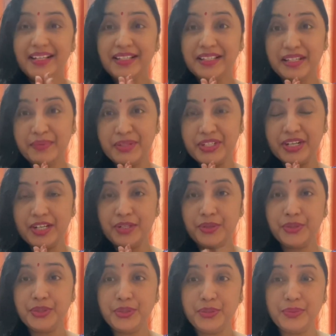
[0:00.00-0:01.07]
नमस्कार
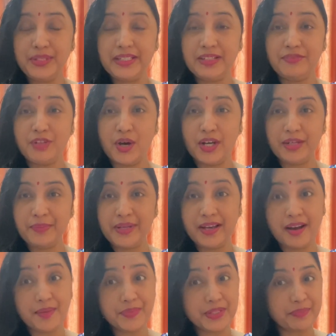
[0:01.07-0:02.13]
दोस्तों तूली द ब्लॉगर में
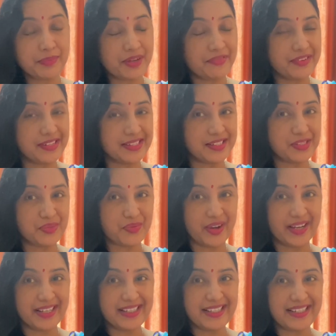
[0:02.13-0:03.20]
आप सबका फिर से
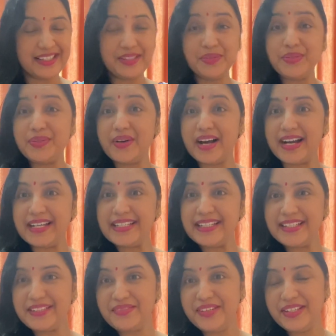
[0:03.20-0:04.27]
स्वागत है दोस्तों आज की
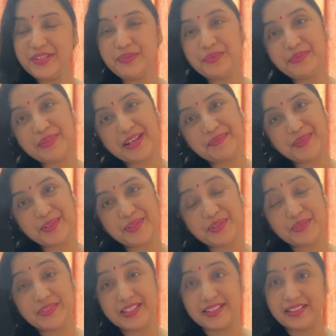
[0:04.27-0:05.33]
इस वीडियो में मैं आप लोगों को
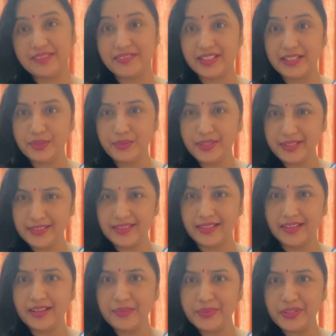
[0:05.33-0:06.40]
बताने वाली हूँ कि क्या
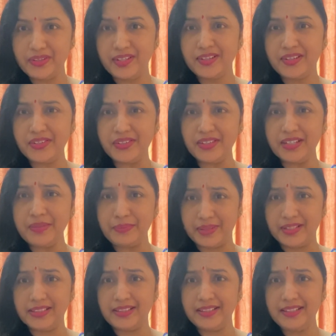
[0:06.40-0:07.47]
आप श्री कृष्ण के
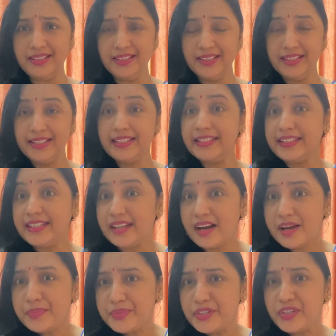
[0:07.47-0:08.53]
भक्त हैं क्या
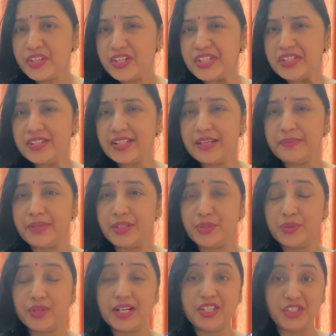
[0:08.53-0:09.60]
आप श्री कृष्ण के
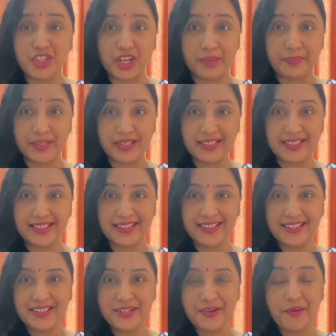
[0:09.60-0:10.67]
मंत्रों का जाप करते
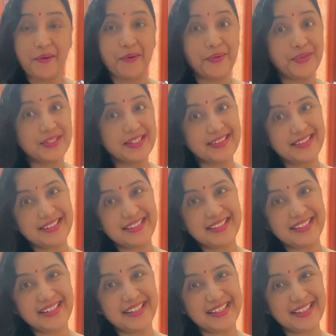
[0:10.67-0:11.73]
हैं और उसका
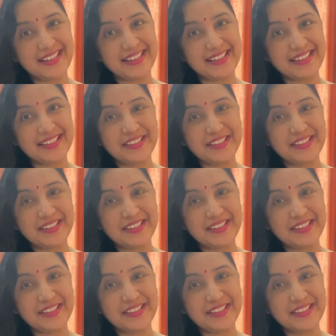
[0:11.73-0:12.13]
रिजल्ट क्या आता है